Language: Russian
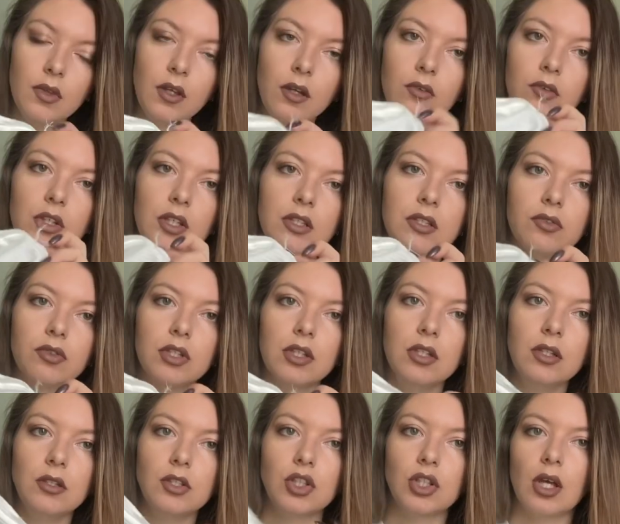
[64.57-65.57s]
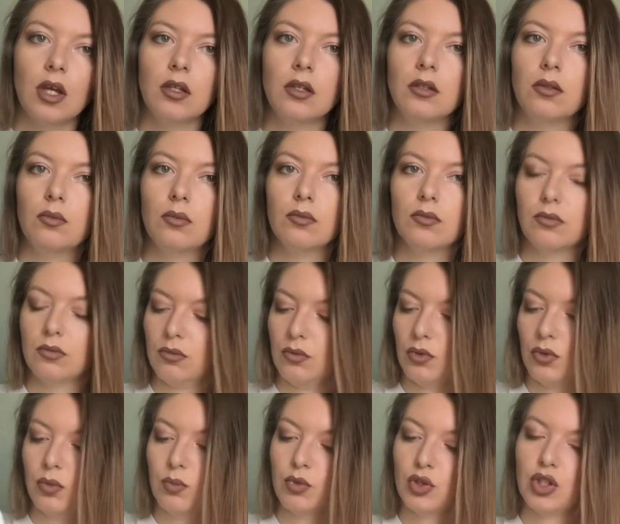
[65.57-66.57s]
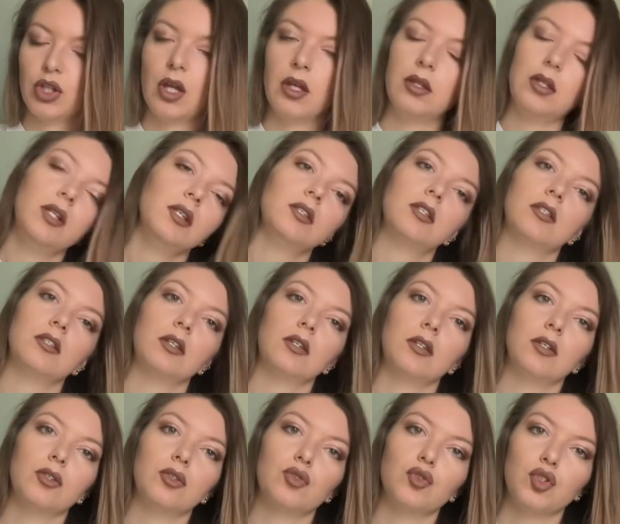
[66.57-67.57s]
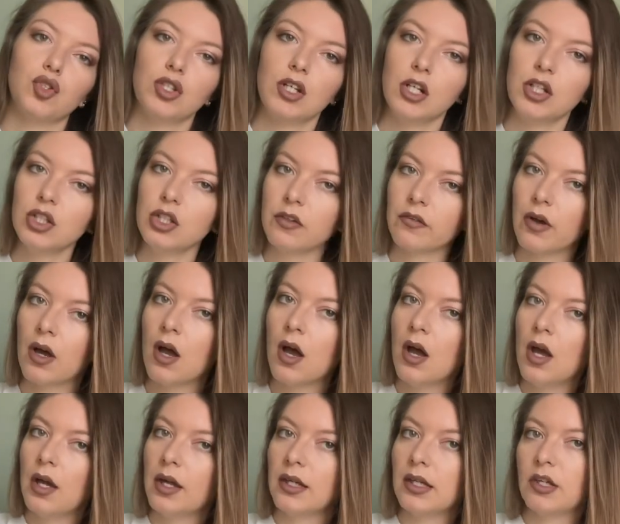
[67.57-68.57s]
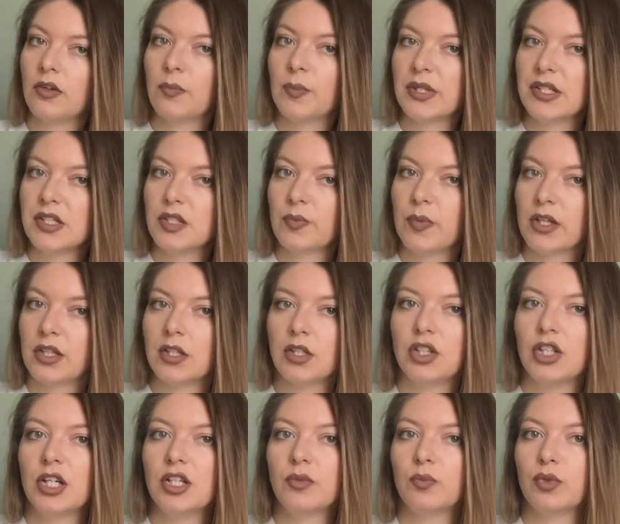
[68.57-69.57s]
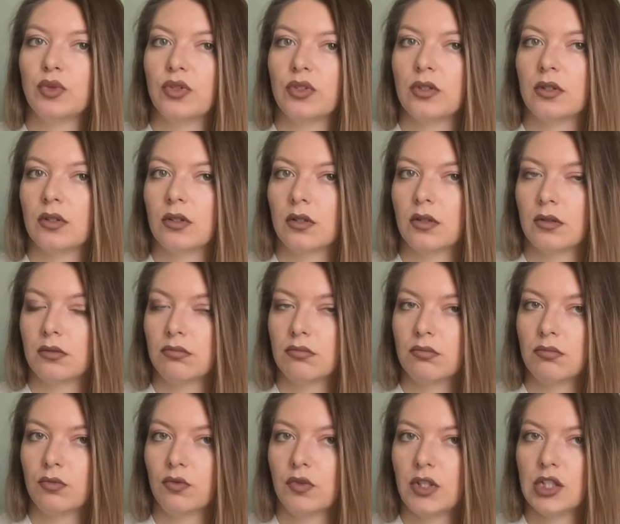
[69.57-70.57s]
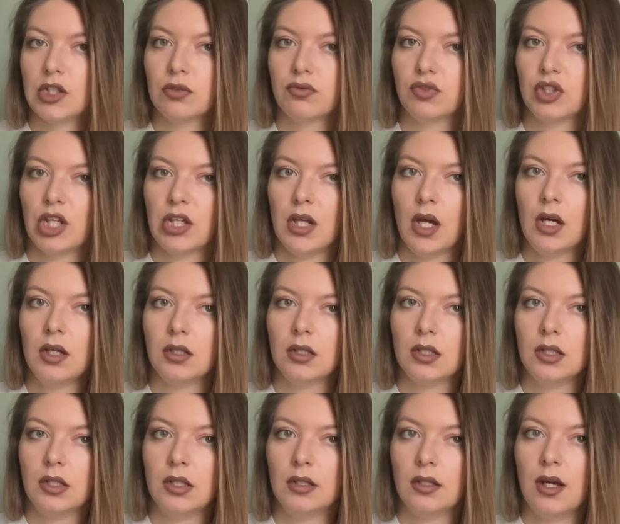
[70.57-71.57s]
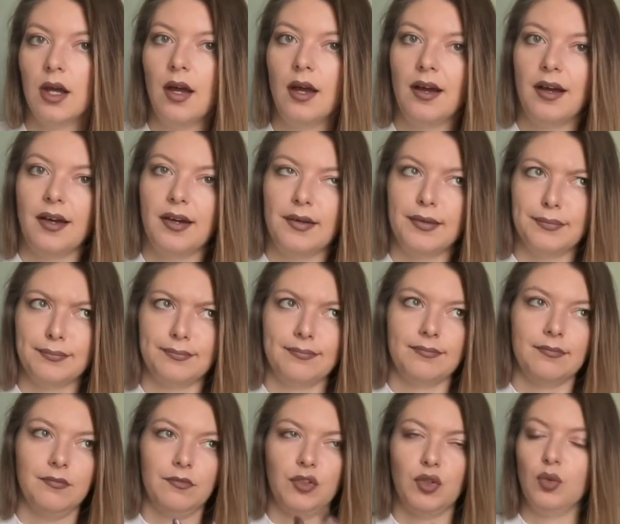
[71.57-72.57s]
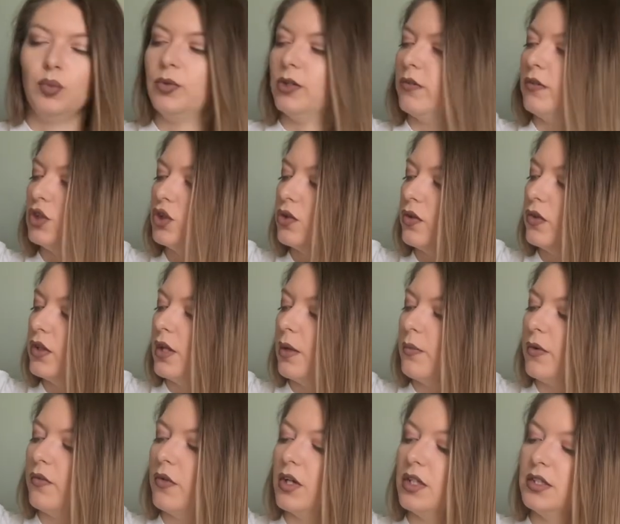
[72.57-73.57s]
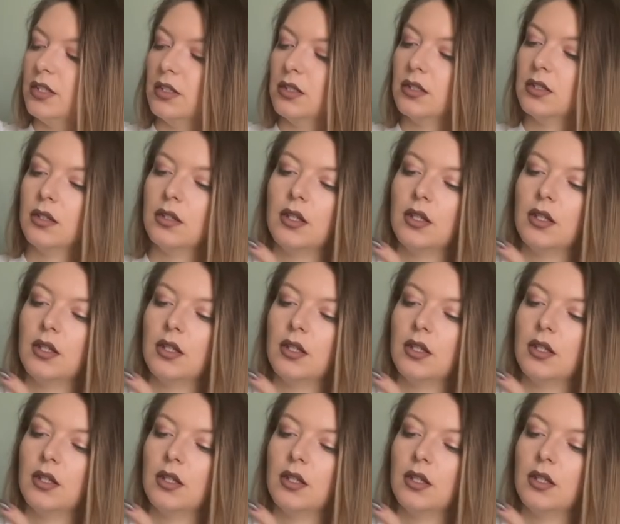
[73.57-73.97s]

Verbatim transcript: Вот эти вот ниточки, они, ну, их можно отрезать, это ничего страшного, и, в принципе, эта часть будет э, у вас в штанах или в юбке, во что вы там его оденете.